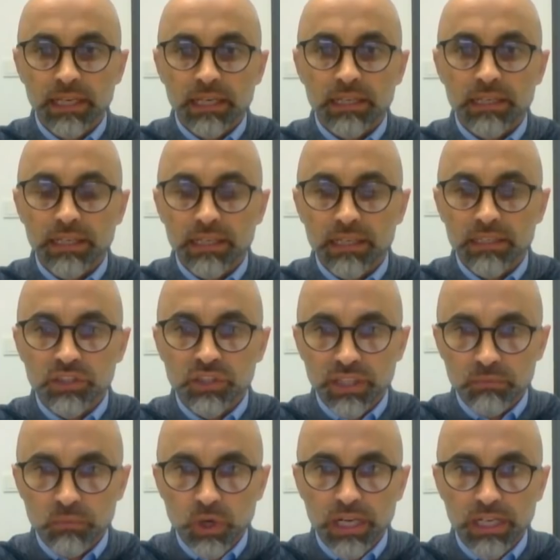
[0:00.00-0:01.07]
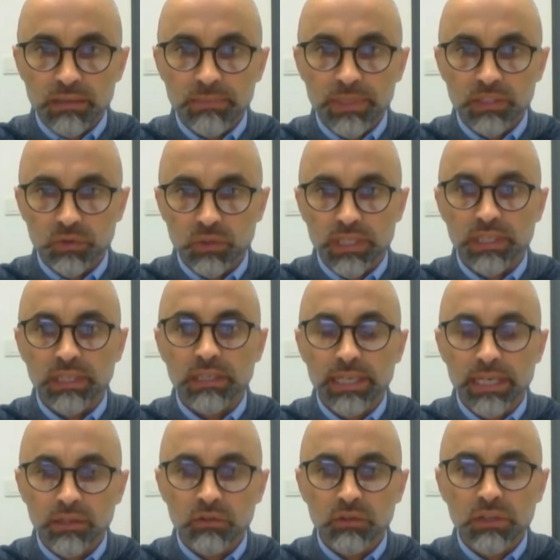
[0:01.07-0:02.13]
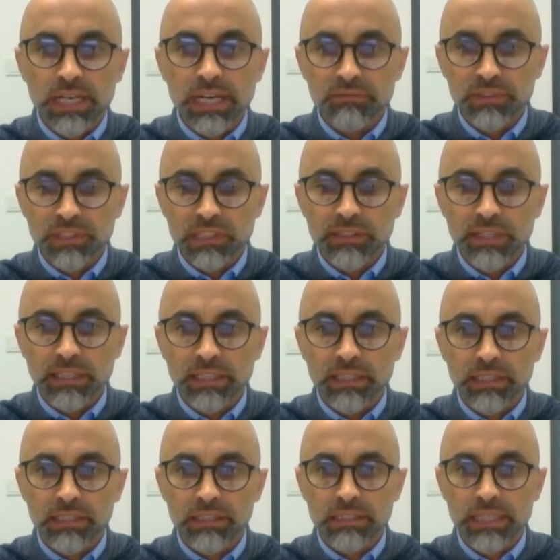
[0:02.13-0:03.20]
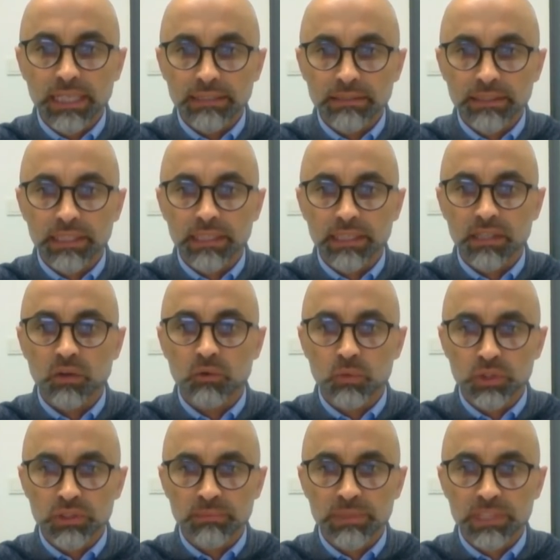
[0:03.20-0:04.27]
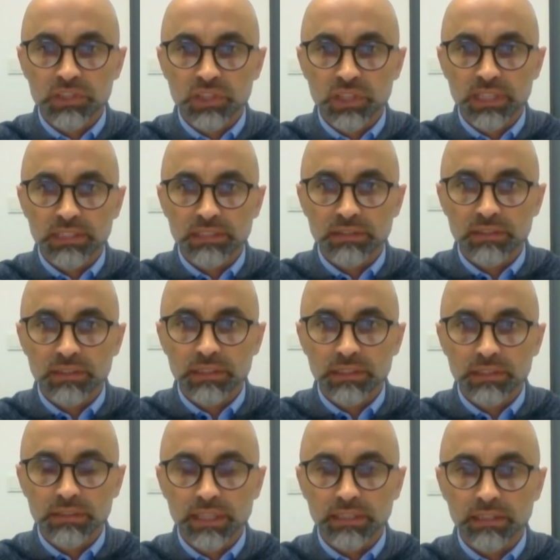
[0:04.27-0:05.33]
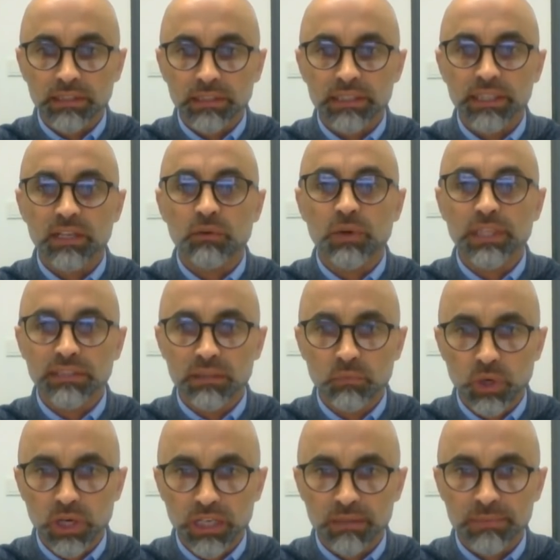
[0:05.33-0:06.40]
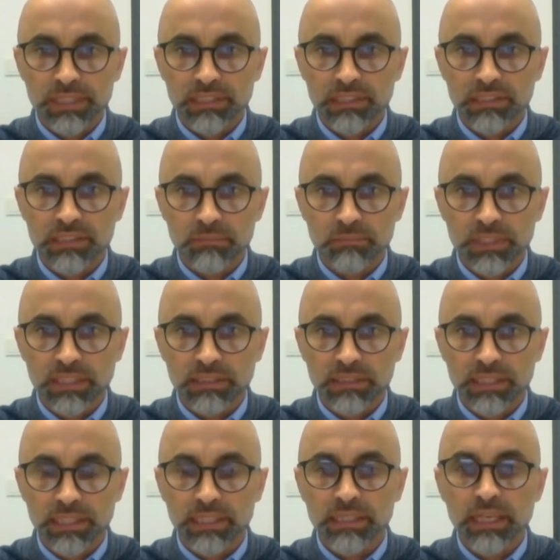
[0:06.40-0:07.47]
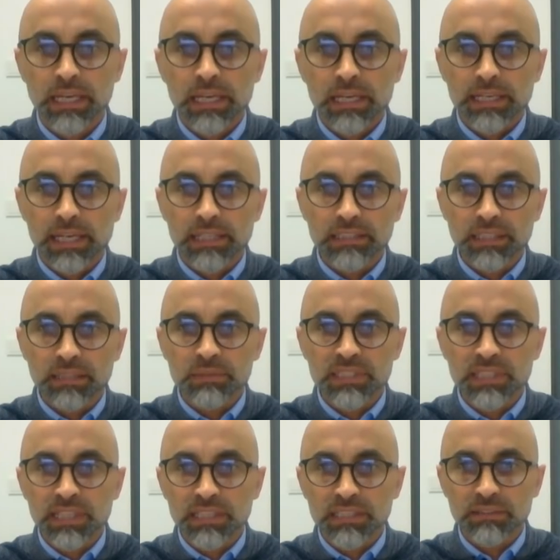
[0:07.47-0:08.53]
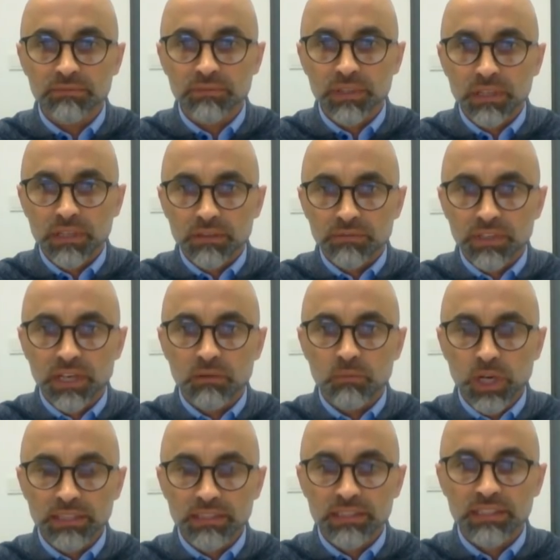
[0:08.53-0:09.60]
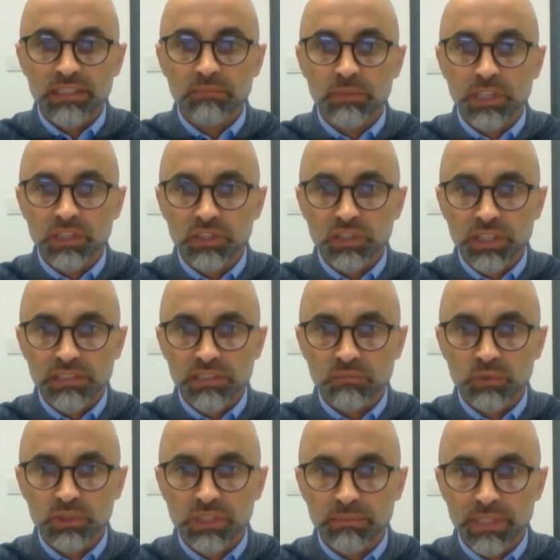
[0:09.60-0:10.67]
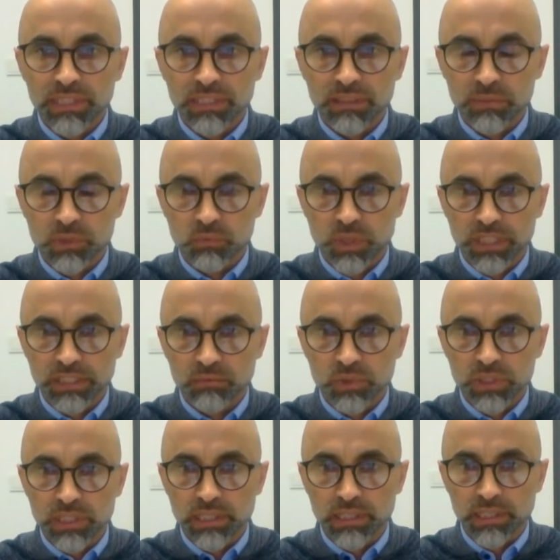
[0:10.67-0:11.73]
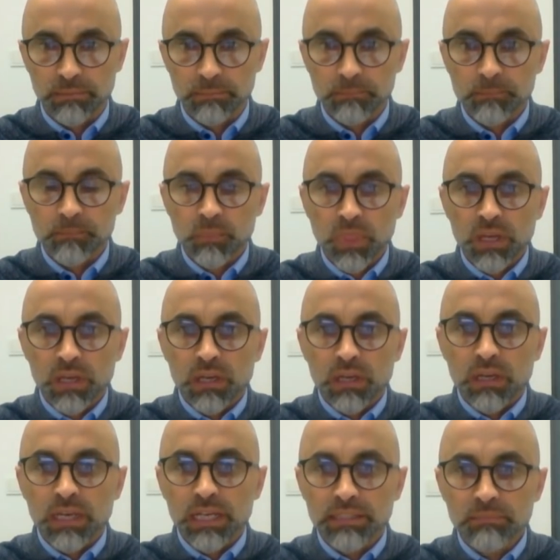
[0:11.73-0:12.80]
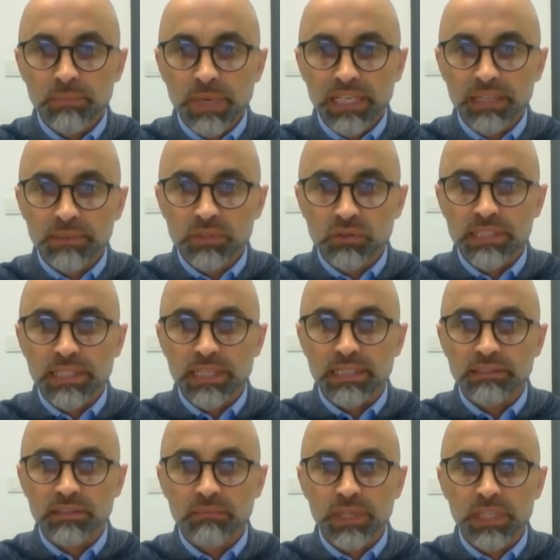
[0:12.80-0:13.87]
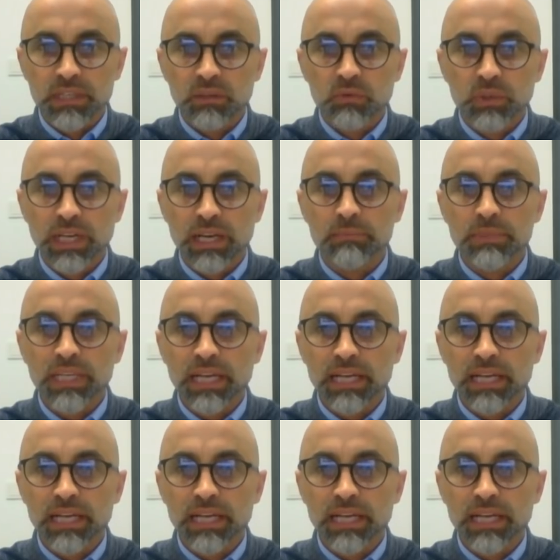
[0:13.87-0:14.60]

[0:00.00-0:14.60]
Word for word: لاجراء محاكمات اخرى، لانه كافه التحقيقات لحد الان او معظم الاجراءات التحقيقيه او حتى المحاكمات اللي تمت حتى الان كانت عم تستهدف فئه محدده من الاشخاص المنتمين للمجموعات المسلحه. نعم. هذه محكمة كوبلنز كانت المرة الأولى عم